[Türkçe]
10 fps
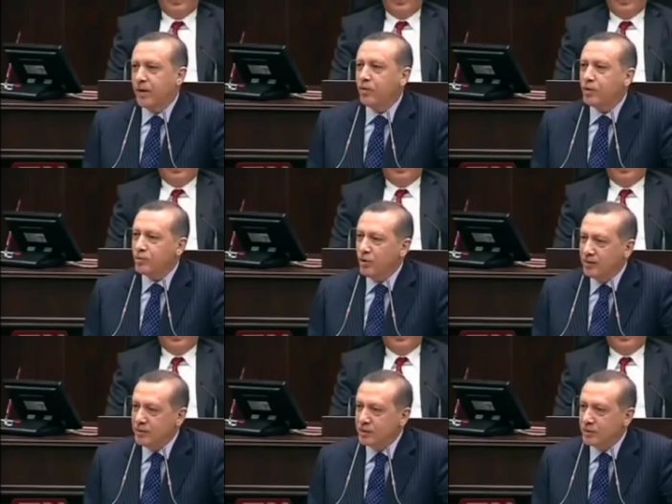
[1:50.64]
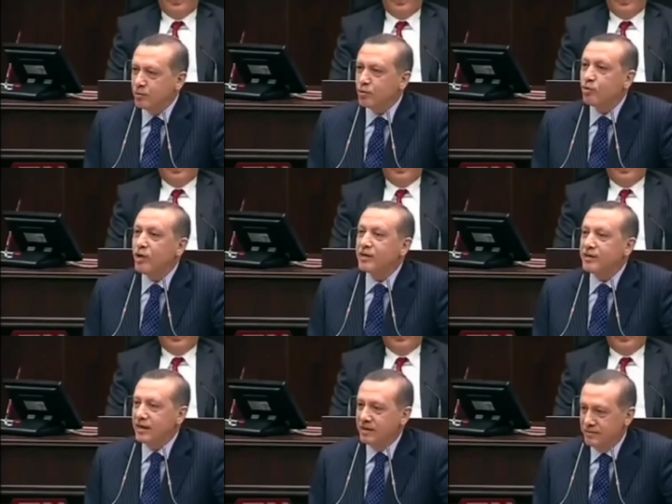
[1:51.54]
Ben ona söylemiştim bu
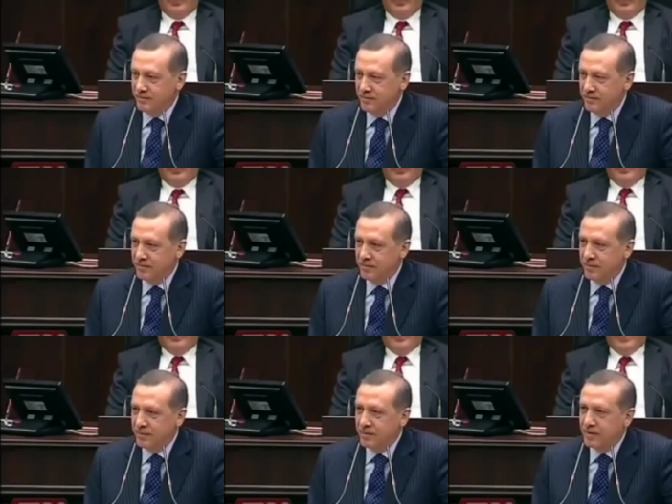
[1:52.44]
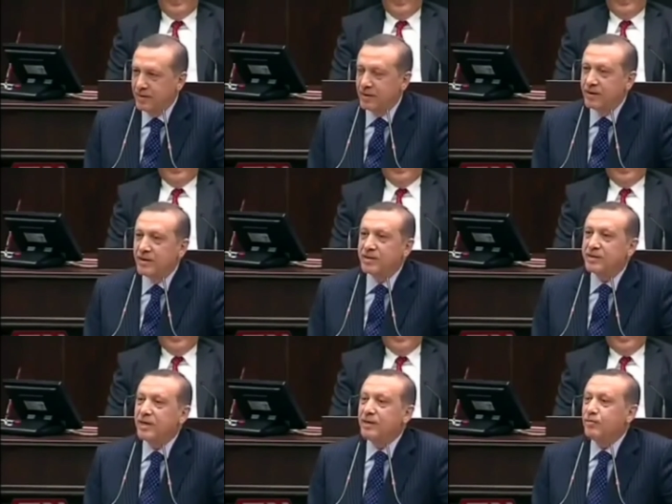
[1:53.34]
sular derin.
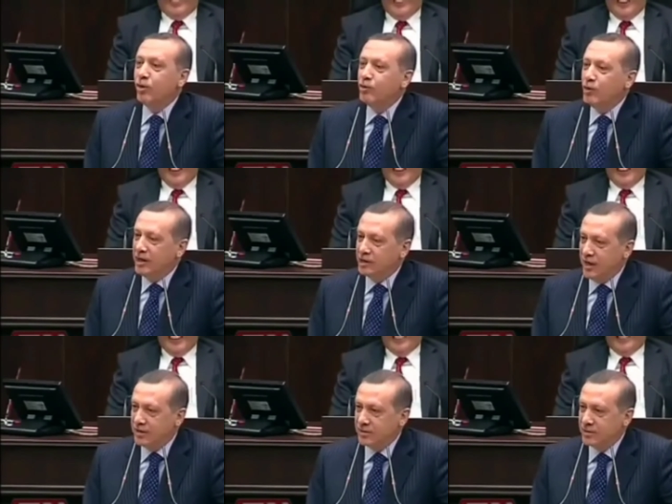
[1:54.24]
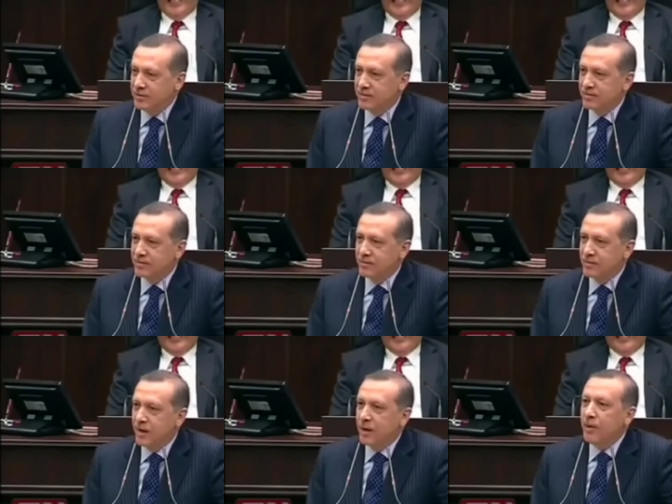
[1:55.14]
Senin boynunu aşar.
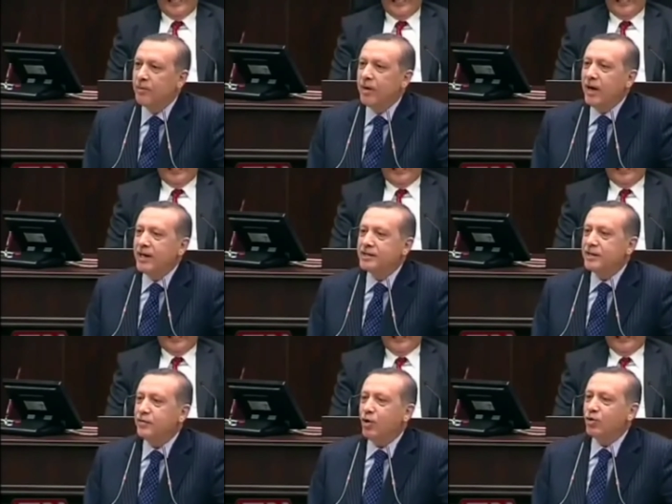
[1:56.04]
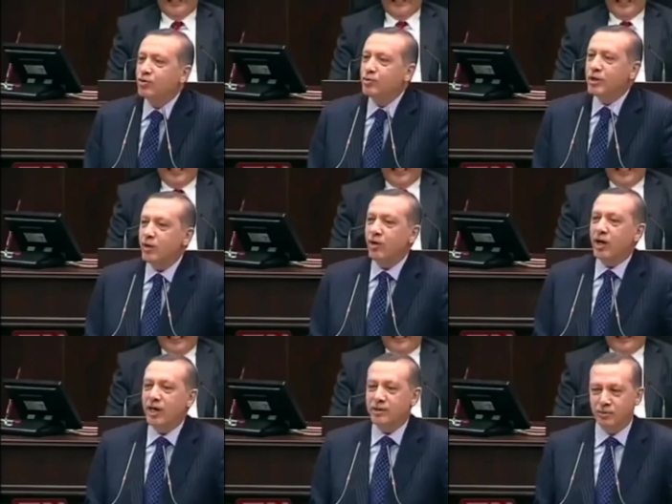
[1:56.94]
Ama maalesef öğüdümüze
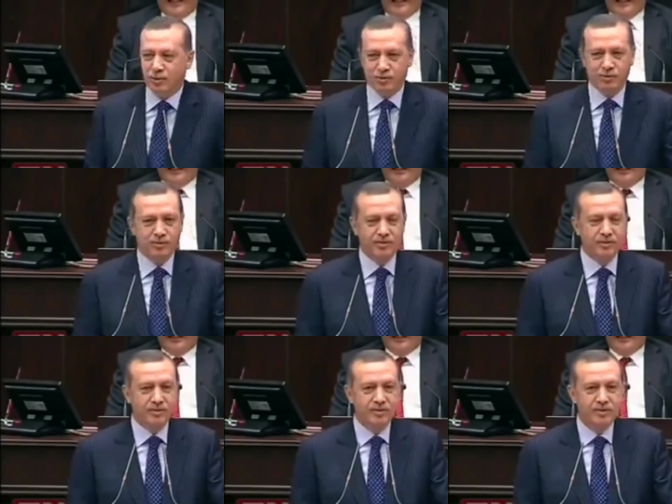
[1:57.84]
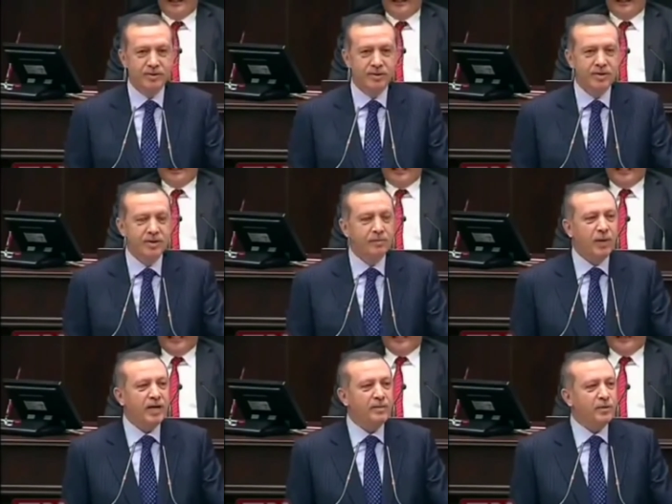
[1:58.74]
kulak asmıyor.
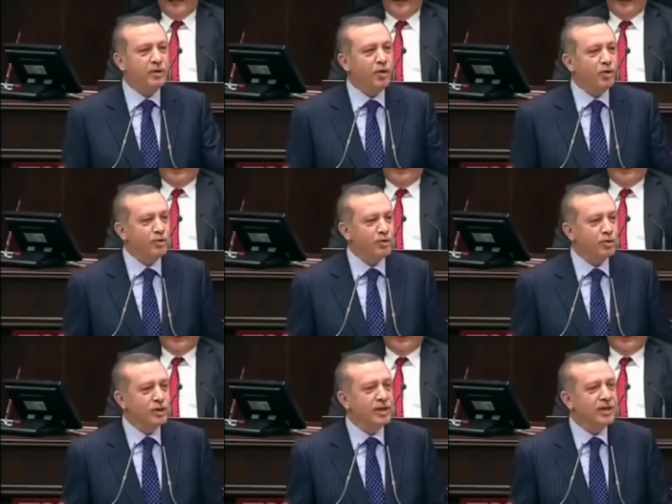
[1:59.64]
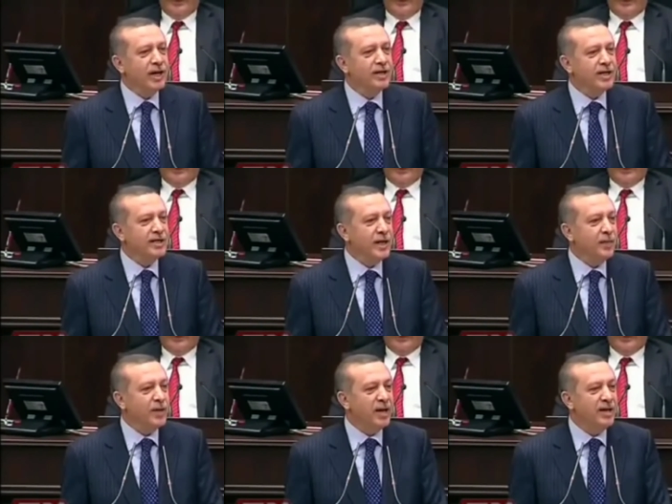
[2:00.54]
Bakın 1940'larda
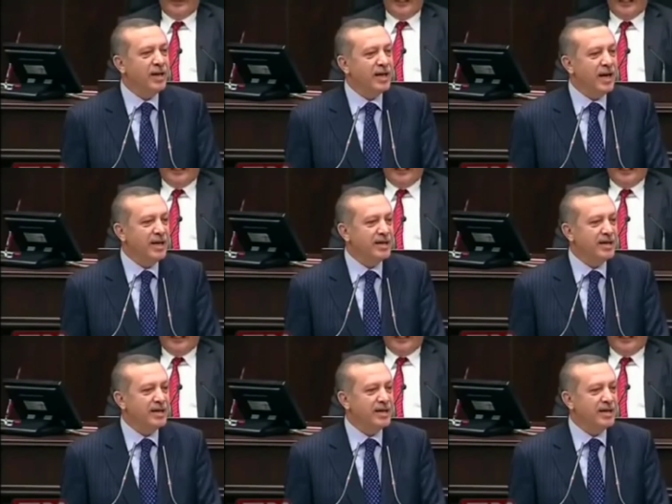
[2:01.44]
kitapların neden